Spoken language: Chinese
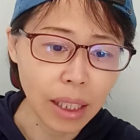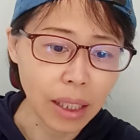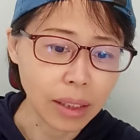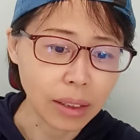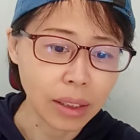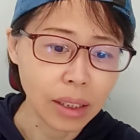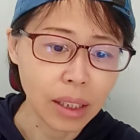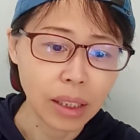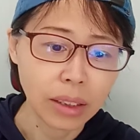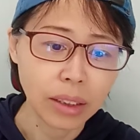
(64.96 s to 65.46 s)

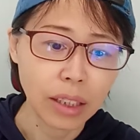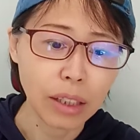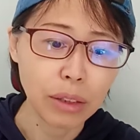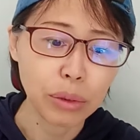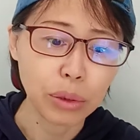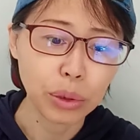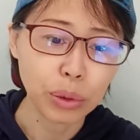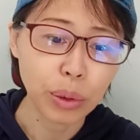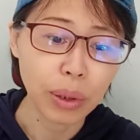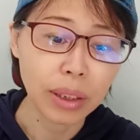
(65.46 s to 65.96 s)
上；也
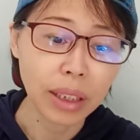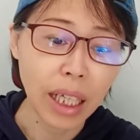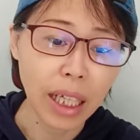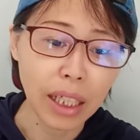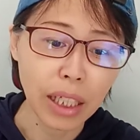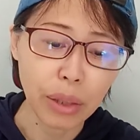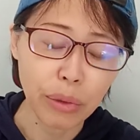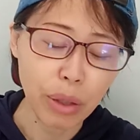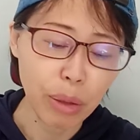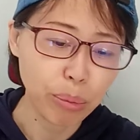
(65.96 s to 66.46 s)
有说
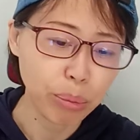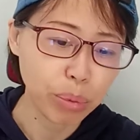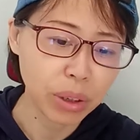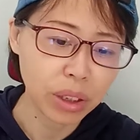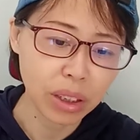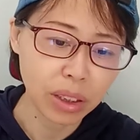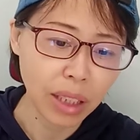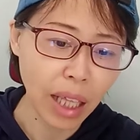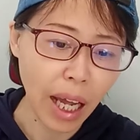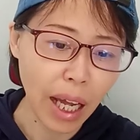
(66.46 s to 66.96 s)
男演员不
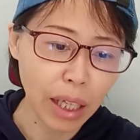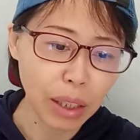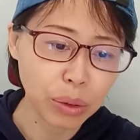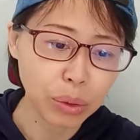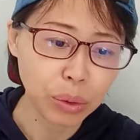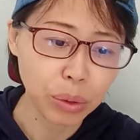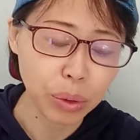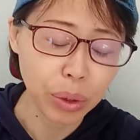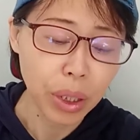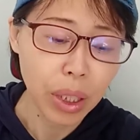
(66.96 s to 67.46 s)
识抬
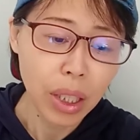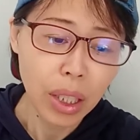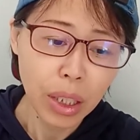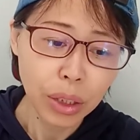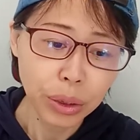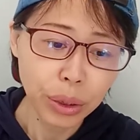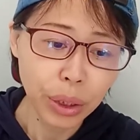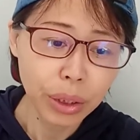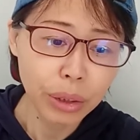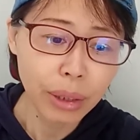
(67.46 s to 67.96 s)
举，
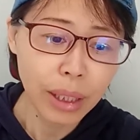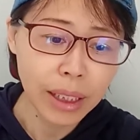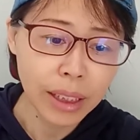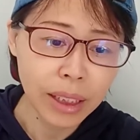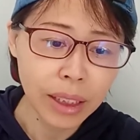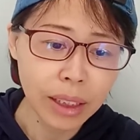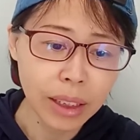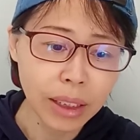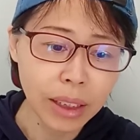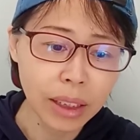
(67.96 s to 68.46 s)
宣传
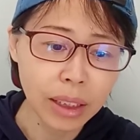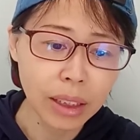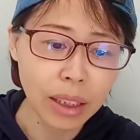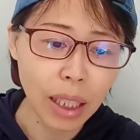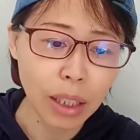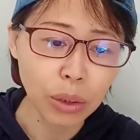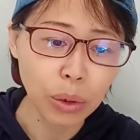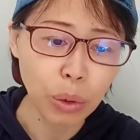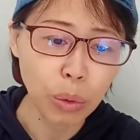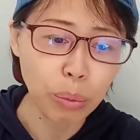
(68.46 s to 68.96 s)
期竟
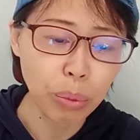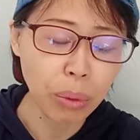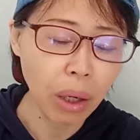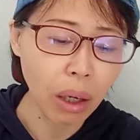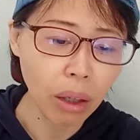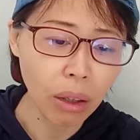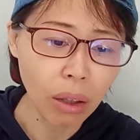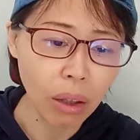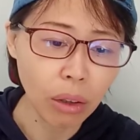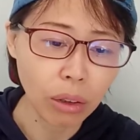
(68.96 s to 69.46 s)
然都不
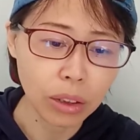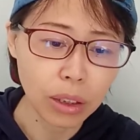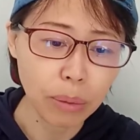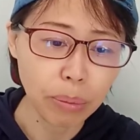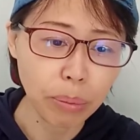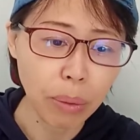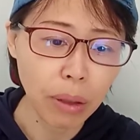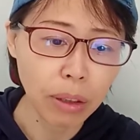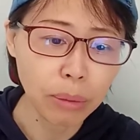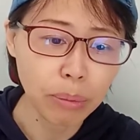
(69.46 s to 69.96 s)
好好
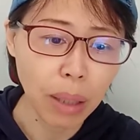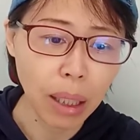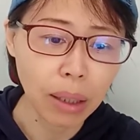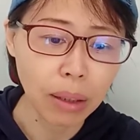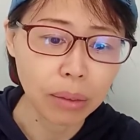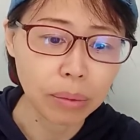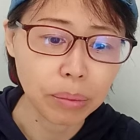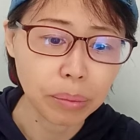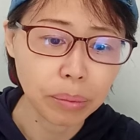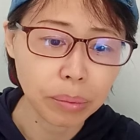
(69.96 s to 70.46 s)
的帮
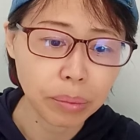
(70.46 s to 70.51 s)
忙。